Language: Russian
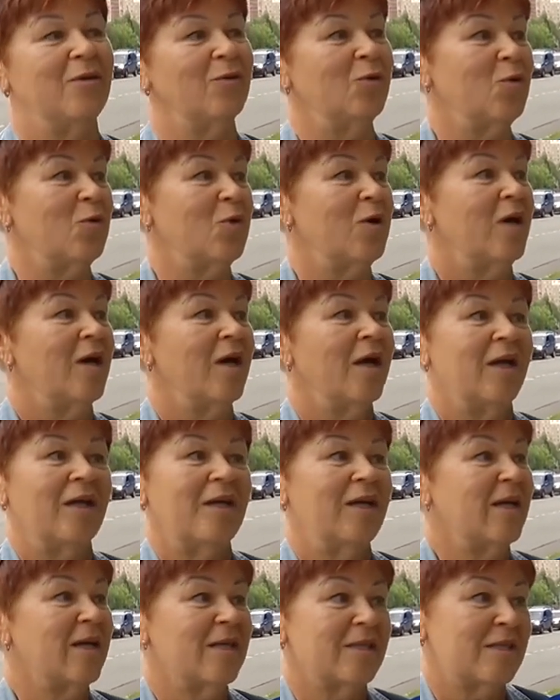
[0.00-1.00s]
но
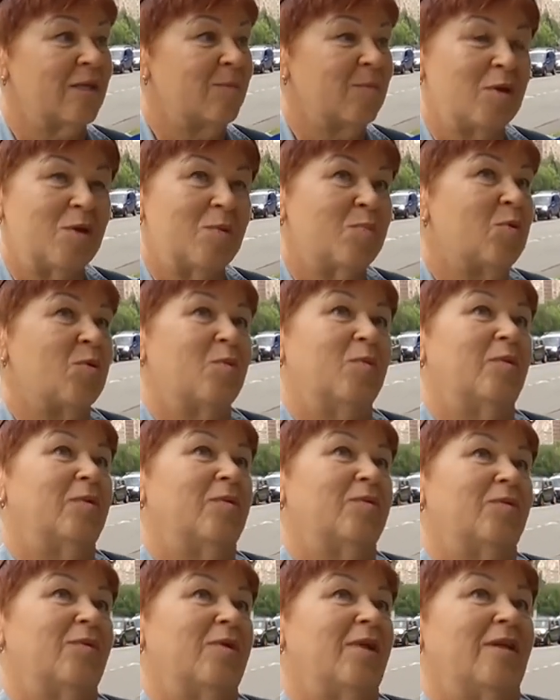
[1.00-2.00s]
я сама не
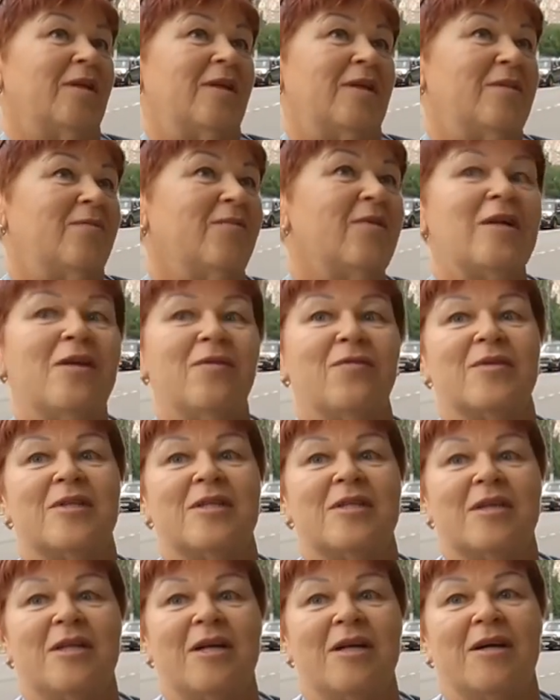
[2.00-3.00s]
пробовала туда
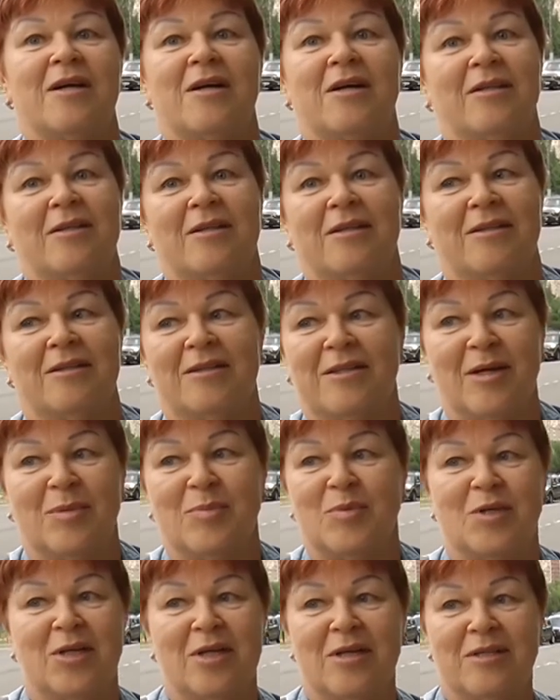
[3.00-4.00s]
дозваниваться или как-то
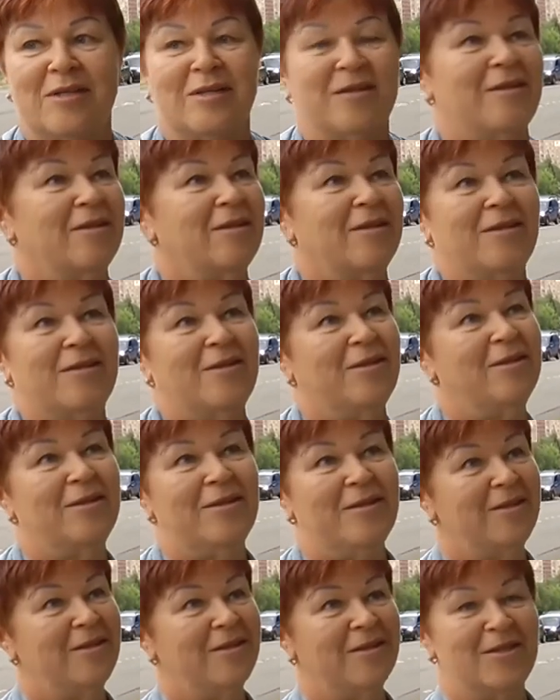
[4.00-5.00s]
сообщать изучать это,
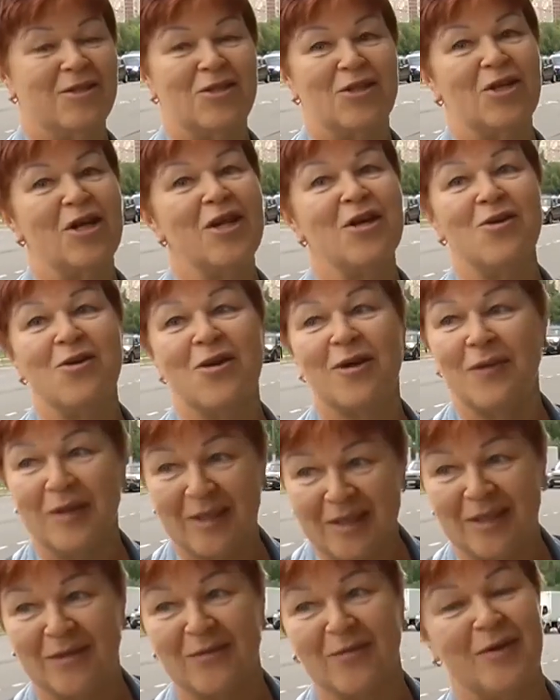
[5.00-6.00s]
к сожалению, не
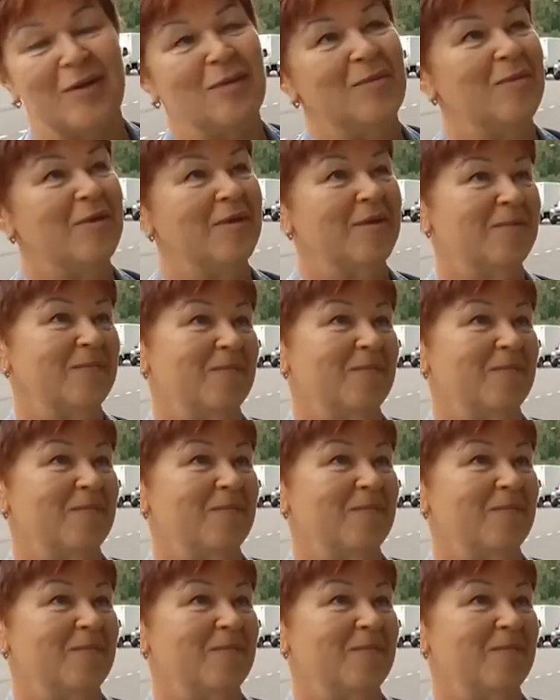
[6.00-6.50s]
хватает времени.